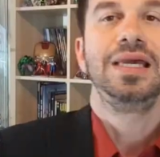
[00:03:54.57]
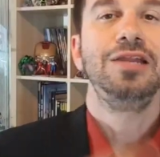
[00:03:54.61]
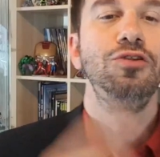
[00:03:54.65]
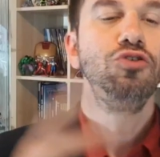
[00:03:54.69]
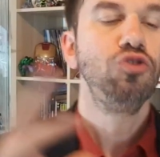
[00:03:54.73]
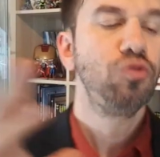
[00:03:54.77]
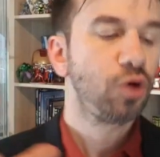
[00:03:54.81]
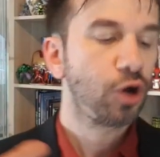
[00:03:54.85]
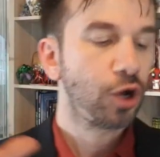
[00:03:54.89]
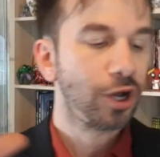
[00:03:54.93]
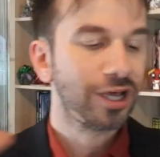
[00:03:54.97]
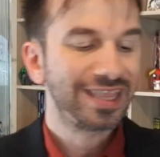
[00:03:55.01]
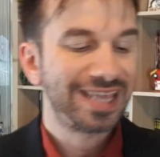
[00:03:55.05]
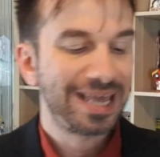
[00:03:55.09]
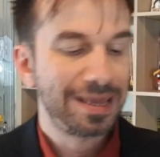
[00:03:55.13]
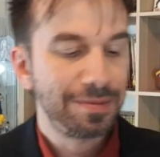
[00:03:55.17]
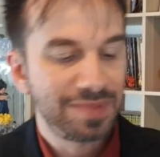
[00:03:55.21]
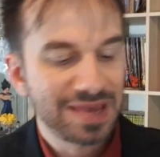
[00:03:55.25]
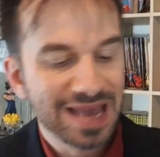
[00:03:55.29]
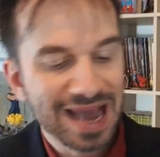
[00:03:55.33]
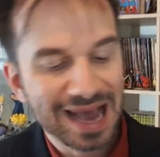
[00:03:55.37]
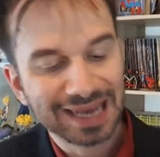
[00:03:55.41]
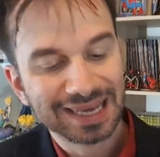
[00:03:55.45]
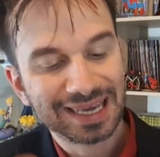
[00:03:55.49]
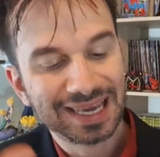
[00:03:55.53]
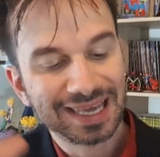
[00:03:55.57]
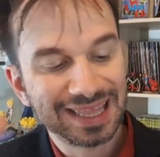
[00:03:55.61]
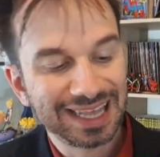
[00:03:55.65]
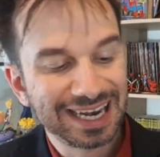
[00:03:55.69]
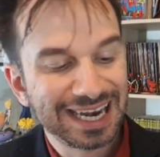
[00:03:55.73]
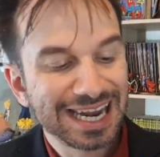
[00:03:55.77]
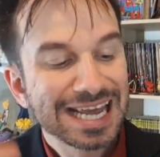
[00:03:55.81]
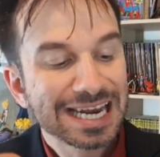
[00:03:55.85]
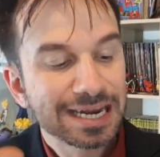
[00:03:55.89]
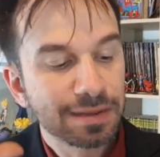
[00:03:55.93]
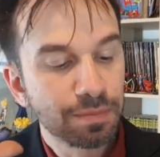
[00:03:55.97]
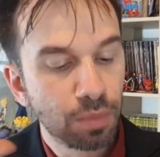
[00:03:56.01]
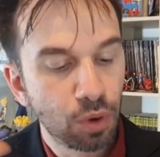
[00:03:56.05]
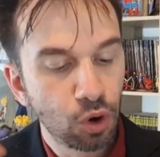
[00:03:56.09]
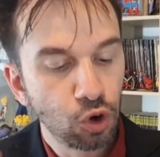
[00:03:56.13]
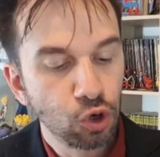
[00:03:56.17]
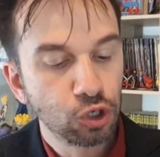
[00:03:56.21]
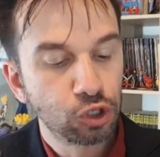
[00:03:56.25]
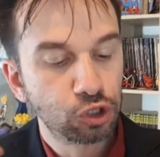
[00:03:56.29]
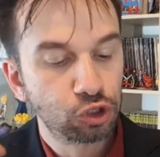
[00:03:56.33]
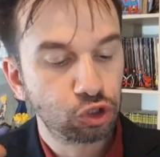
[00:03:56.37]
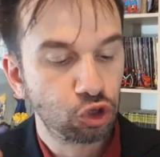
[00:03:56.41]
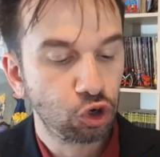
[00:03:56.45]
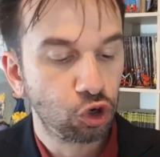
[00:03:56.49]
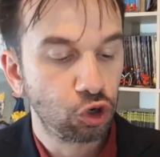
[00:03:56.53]
Il numero ha dei bianchi e dei neri
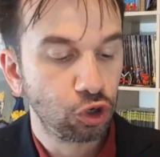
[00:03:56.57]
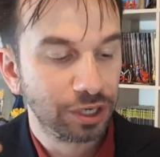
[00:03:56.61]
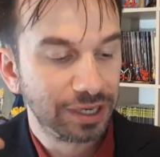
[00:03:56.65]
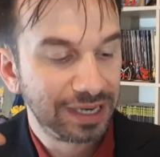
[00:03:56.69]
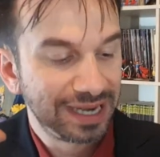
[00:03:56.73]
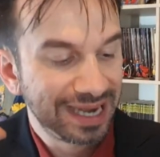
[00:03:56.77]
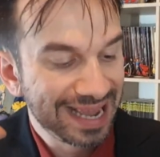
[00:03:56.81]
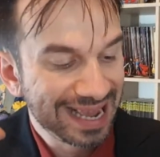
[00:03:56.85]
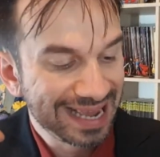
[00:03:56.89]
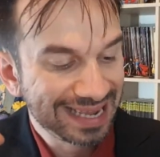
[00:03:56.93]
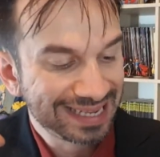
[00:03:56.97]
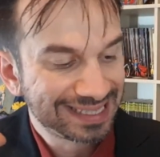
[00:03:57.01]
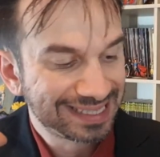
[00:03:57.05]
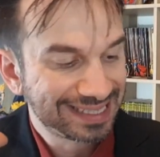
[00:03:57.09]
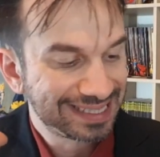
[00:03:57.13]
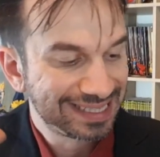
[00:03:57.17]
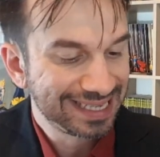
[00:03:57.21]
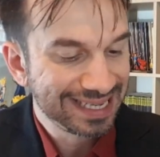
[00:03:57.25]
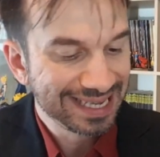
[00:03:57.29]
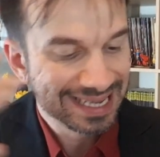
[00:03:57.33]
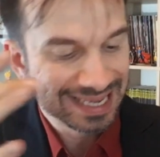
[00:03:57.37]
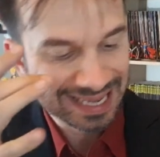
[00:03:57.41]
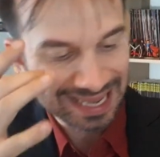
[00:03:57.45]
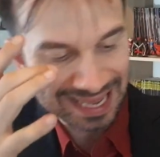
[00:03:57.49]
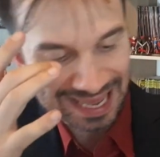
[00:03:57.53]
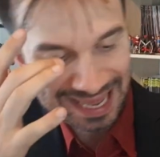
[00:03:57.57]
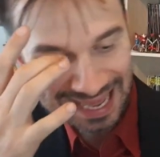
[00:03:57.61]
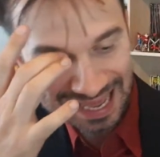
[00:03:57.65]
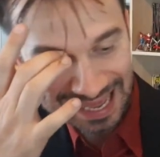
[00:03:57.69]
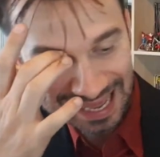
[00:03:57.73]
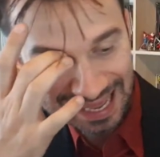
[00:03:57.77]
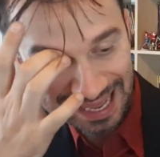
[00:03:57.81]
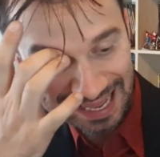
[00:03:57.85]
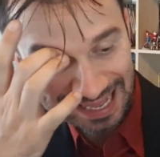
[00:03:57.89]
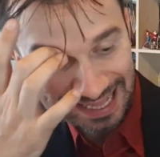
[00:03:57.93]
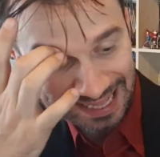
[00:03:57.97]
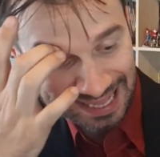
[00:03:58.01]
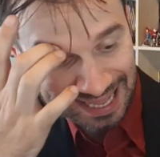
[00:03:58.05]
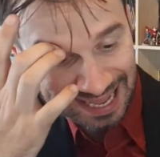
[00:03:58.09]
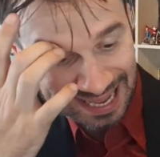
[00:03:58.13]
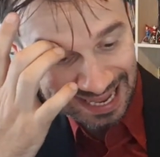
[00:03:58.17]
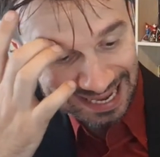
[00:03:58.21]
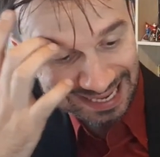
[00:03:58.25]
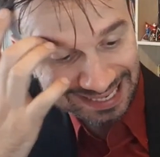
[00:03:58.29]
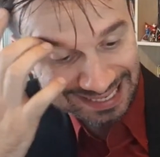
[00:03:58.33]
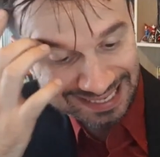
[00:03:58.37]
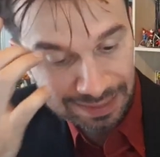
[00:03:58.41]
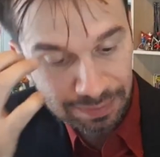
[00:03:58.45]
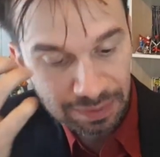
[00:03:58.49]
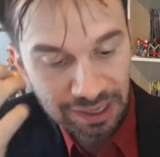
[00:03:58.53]
molto netti e, eh,
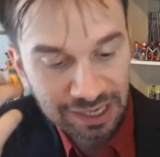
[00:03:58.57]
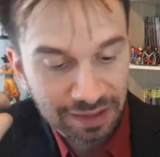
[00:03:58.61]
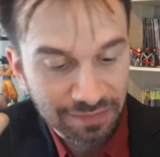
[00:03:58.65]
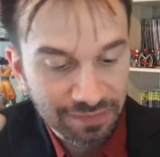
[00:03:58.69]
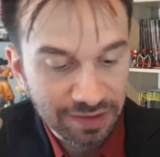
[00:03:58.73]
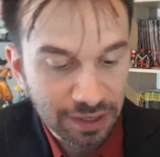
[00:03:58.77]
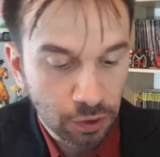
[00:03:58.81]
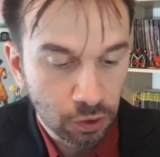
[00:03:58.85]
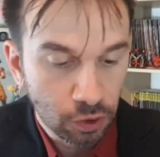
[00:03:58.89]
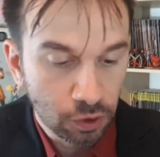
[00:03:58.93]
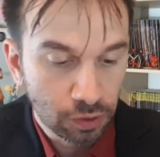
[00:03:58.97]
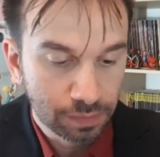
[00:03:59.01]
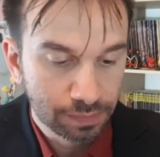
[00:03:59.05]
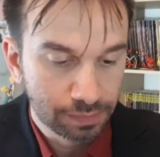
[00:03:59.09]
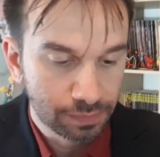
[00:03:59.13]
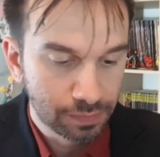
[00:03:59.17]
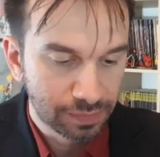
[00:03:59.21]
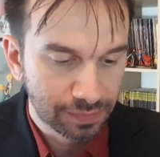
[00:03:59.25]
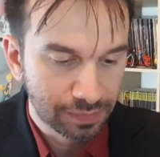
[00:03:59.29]
e sembra davvero